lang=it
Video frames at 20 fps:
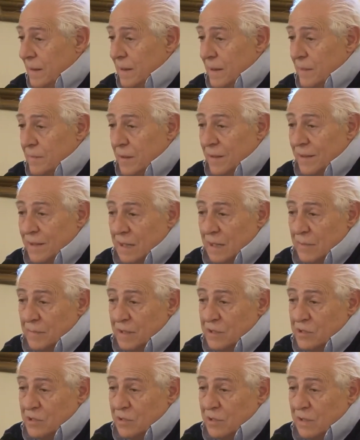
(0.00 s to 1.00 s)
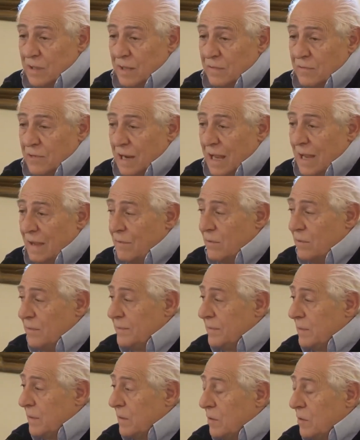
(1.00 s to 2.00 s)
prima di andare in pensione
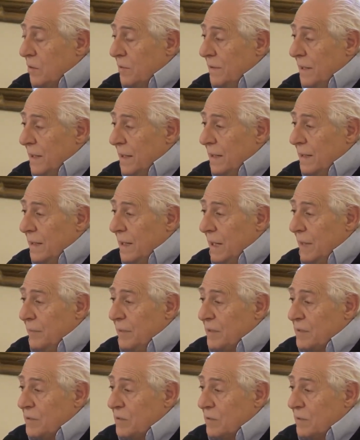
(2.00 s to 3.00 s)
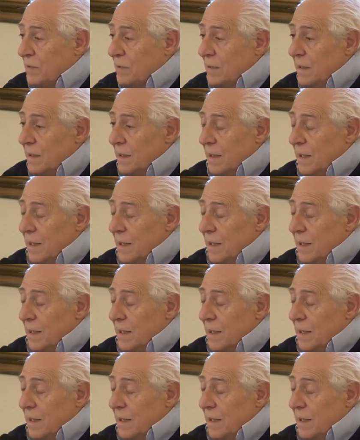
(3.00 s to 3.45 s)
lavoravo con del, delle persone,